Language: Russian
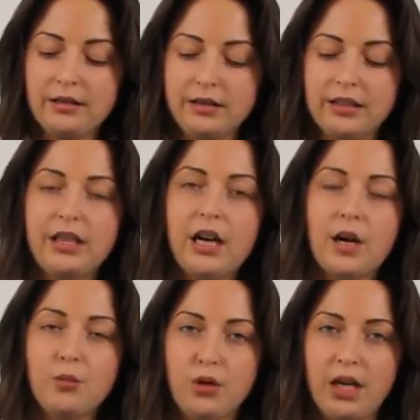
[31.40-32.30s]

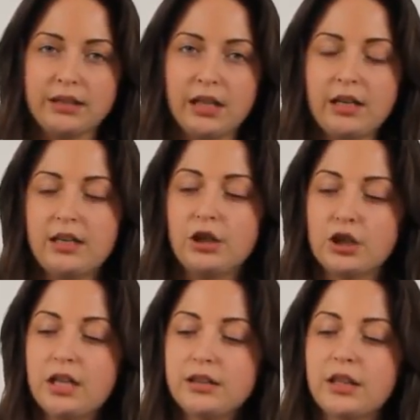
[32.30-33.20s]
гидроаккумулятор и
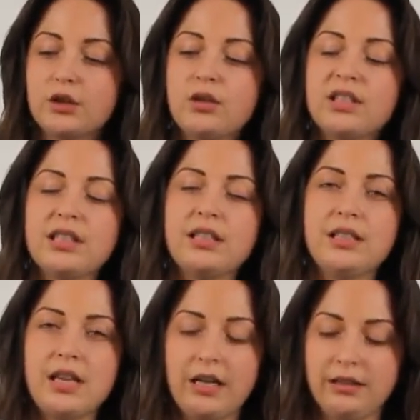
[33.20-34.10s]
шланг, который
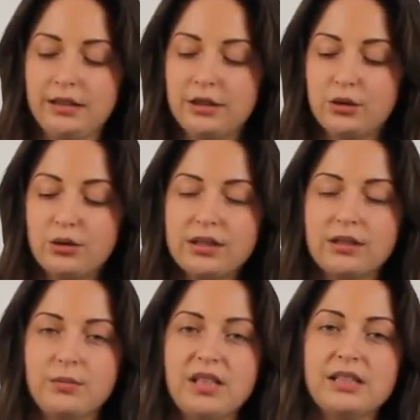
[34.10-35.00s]
соединяет
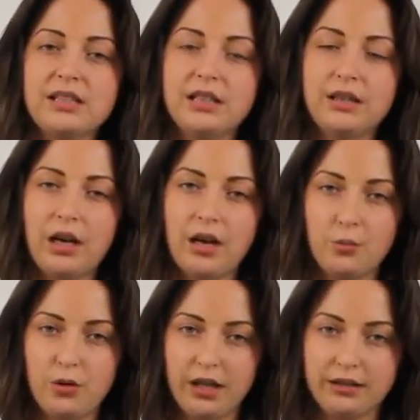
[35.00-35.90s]
насос вместе с
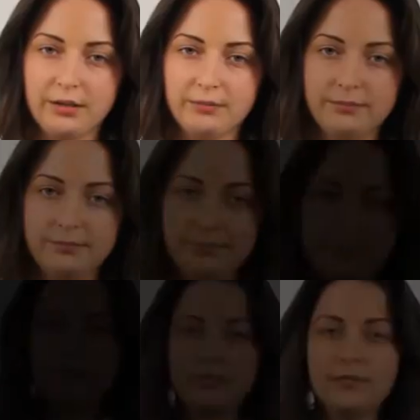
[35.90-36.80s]
гидроаккумулятором.
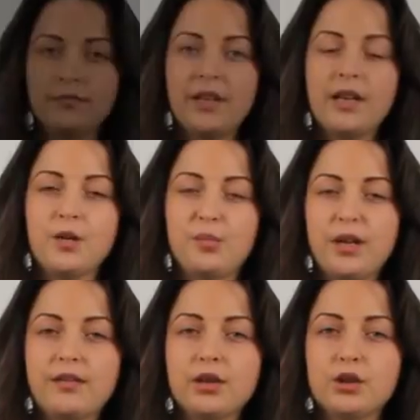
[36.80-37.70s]

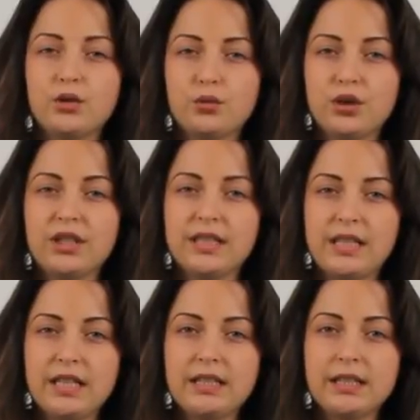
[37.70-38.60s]
Первое, что нужно
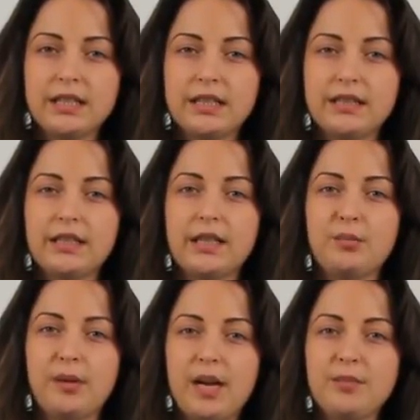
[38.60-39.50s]
знать, это
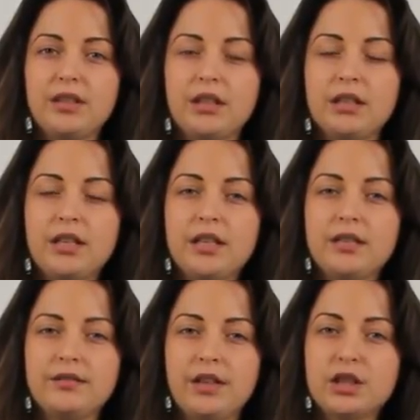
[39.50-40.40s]
параметры
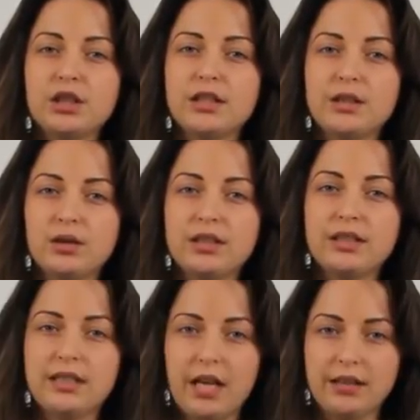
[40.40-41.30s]
вашей
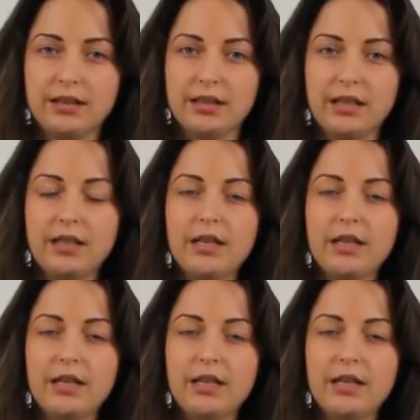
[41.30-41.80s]
насосной станции,